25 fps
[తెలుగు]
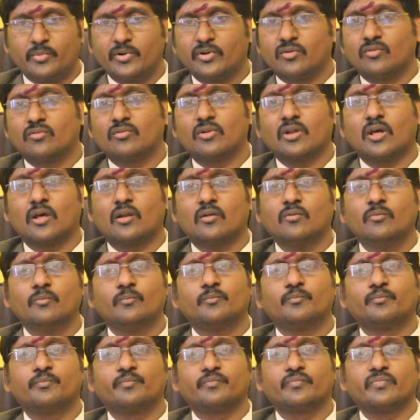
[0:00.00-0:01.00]
పెట్టుకుంటారో
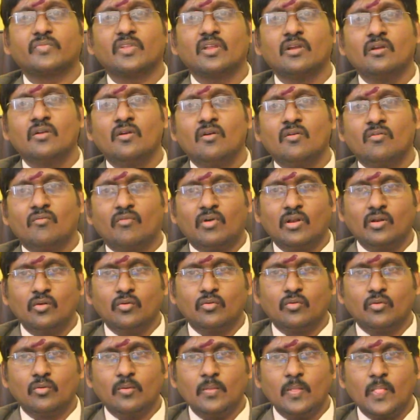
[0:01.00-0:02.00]
వాళ్ళు
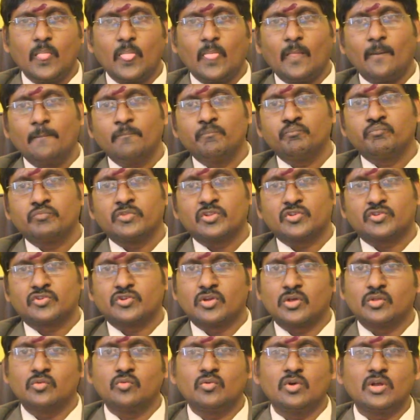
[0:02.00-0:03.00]

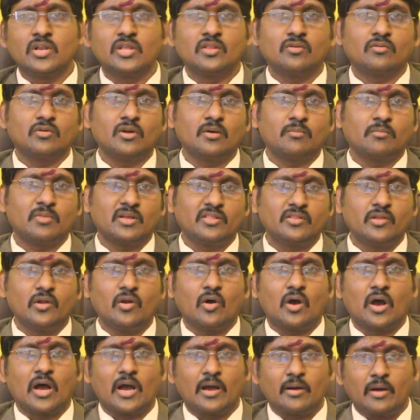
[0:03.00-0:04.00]
చదువు అనేది కూడా
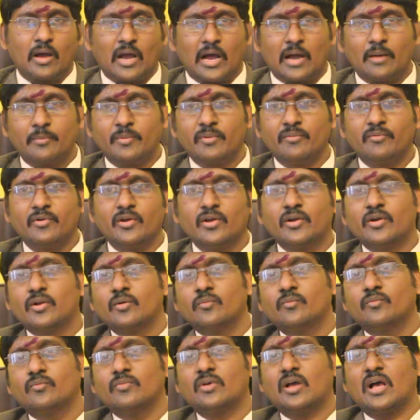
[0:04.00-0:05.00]
మధ్యలో ఆపివేయడం
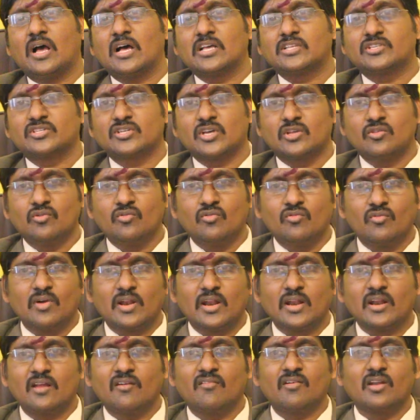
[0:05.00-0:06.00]
ఆ చదువు
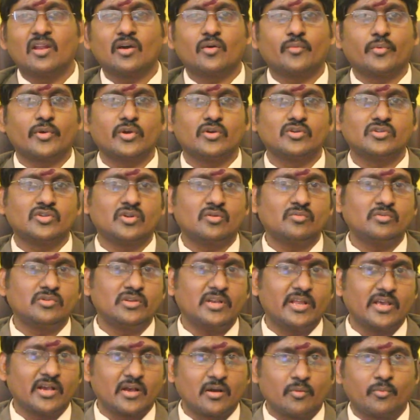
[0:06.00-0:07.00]
వలన వాళ్ళ ప్రయోజనం
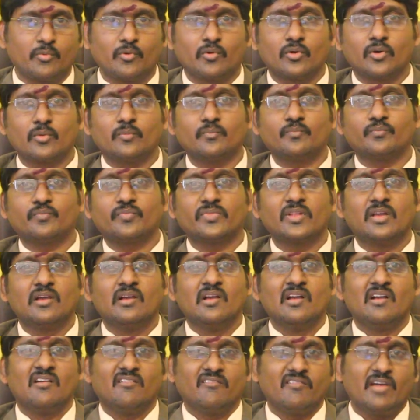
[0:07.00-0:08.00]
లేకపోవడం
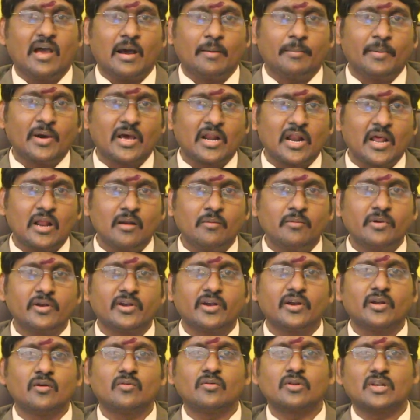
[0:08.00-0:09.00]
వ్యాపారాలు
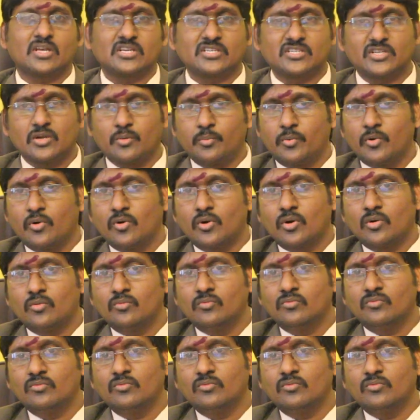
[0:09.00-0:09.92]
పెట్టడం నష్టపోవడం